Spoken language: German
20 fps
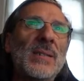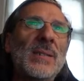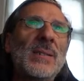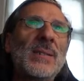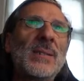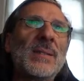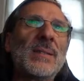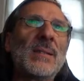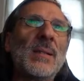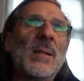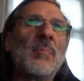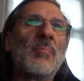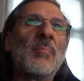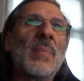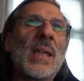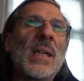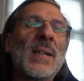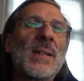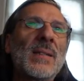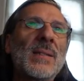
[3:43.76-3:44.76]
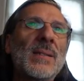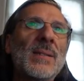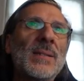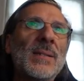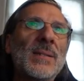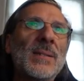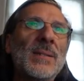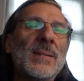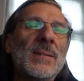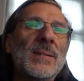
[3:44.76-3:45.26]
in
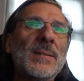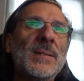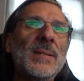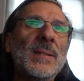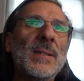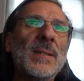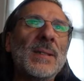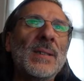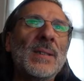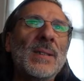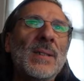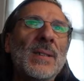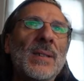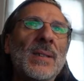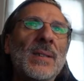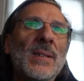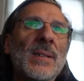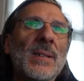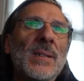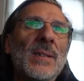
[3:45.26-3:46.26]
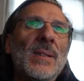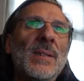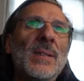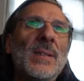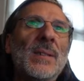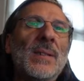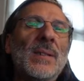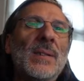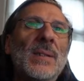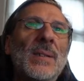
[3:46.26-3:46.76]
mehreren
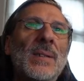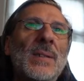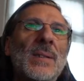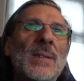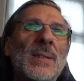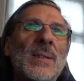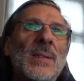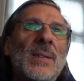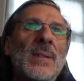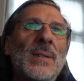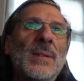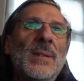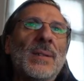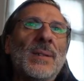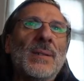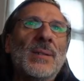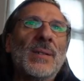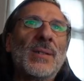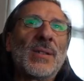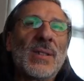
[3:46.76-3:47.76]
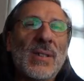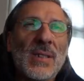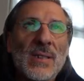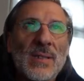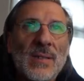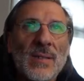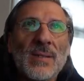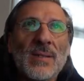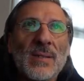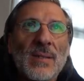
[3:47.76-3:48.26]
äh,
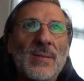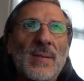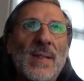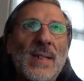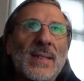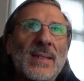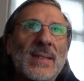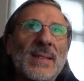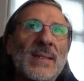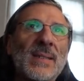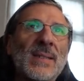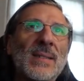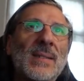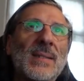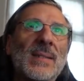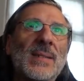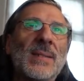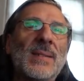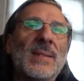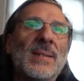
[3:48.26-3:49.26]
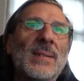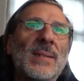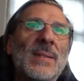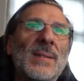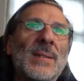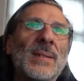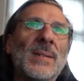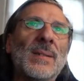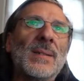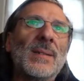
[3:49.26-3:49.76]
Schichten quasi äh,
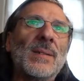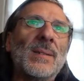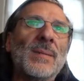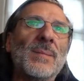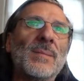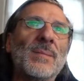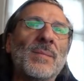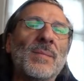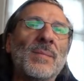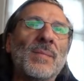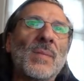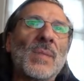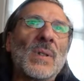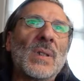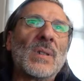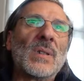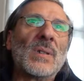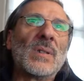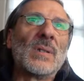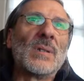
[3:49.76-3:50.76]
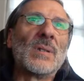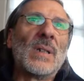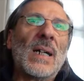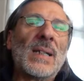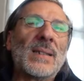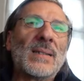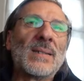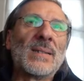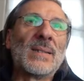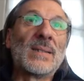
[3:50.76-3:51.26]
ähm, äh
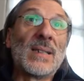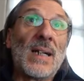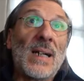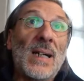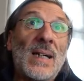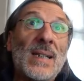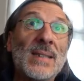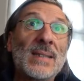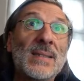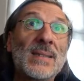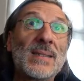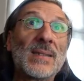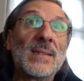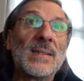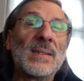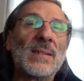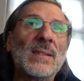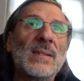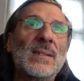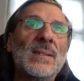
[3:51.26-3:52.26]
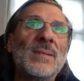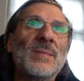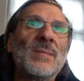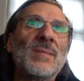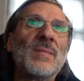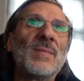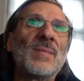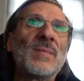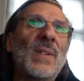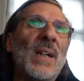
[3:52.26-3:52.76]
angegart,
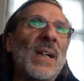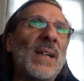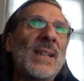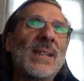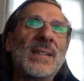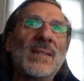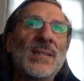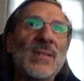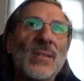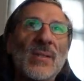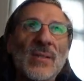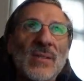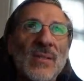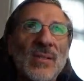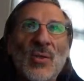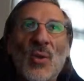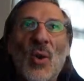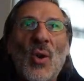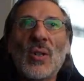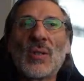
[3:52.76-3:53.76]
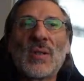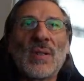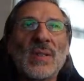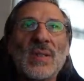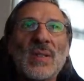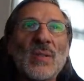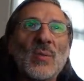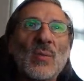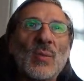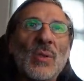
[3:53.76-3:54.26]
ähm, weil sonst kocht
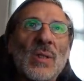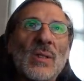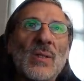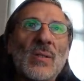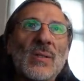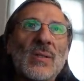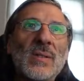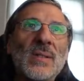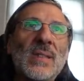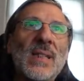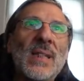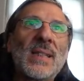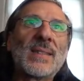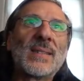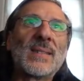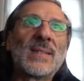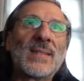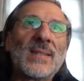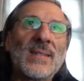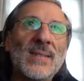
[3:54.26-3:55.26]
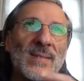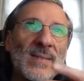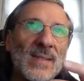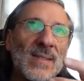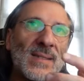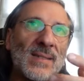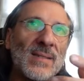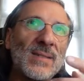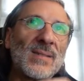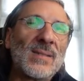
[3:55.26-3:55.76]
das nur und kriegt in
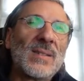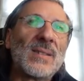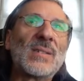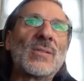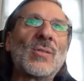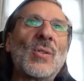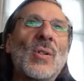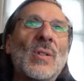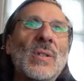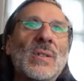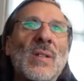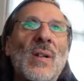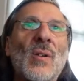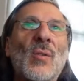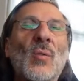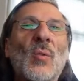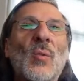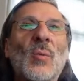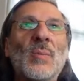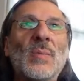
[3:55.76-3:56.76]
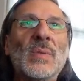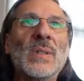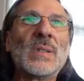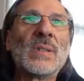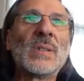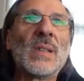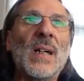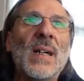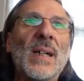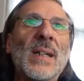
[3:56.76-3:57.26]
diesen, diese Röstaromen
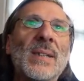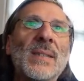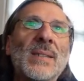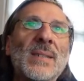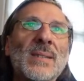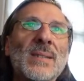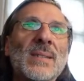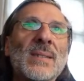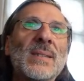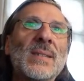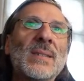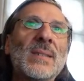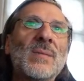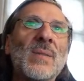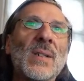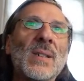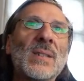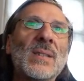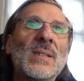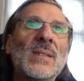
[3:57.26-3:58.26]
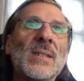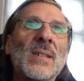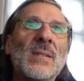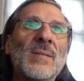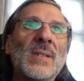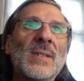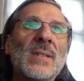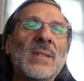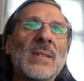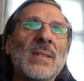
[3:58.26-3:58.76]
nicht rein. Ne? Das ist wirklich sehr
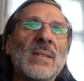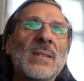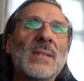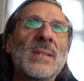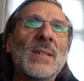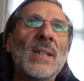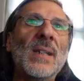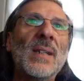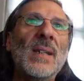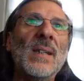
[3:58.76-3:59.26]
wichtig.